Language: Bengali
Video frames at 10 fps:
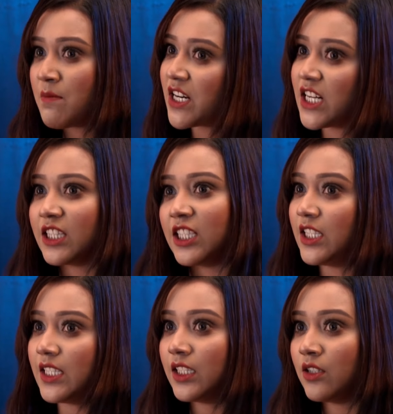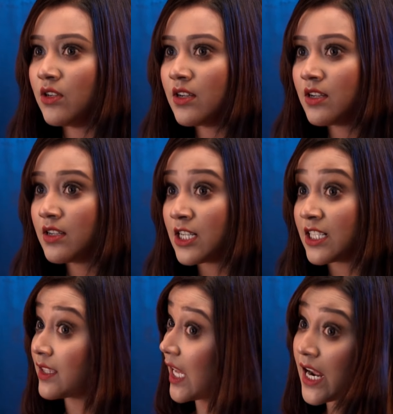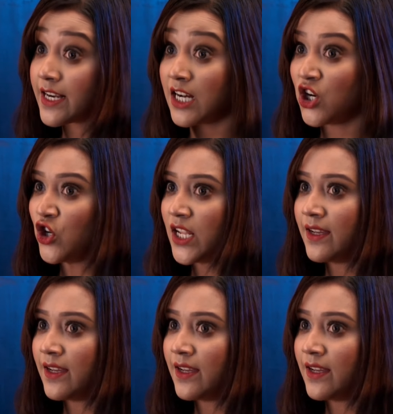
আমার হাতে দিয়ে দাও আর তা না হলে